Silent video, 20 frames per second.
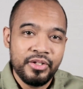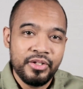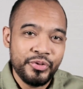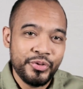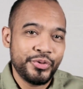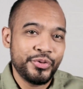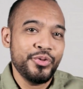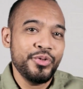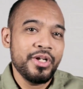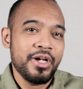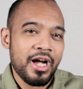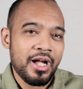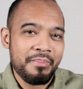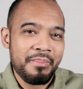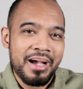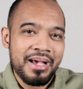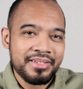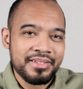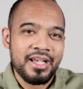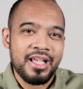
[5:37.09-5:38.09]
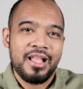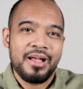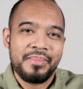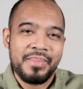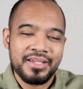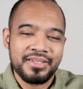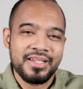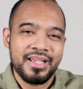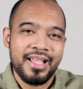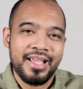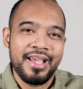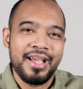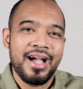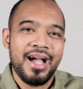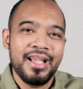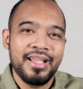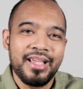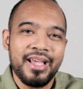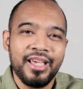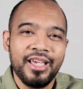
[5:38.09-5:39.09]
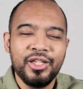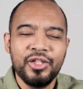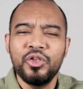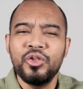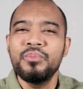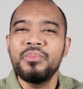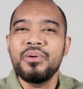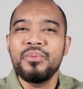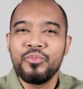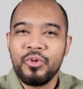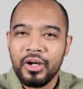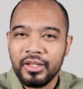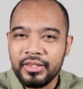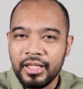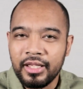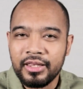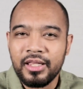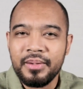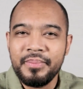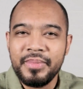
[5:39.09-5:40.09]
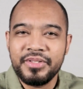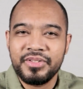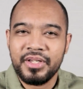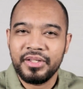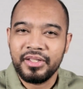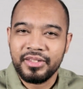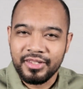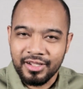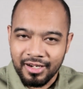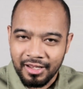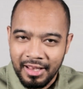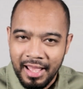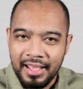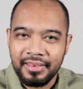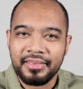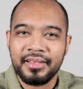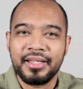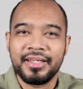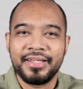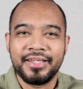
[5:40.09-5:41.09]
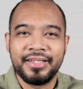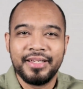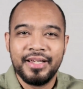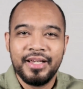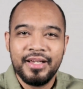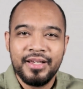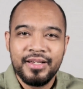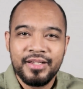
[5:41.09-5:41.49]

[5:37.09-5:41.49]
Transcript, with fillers: Justru dengan masalah-masalah yang ada, itu membuat kita menjadi terlatih.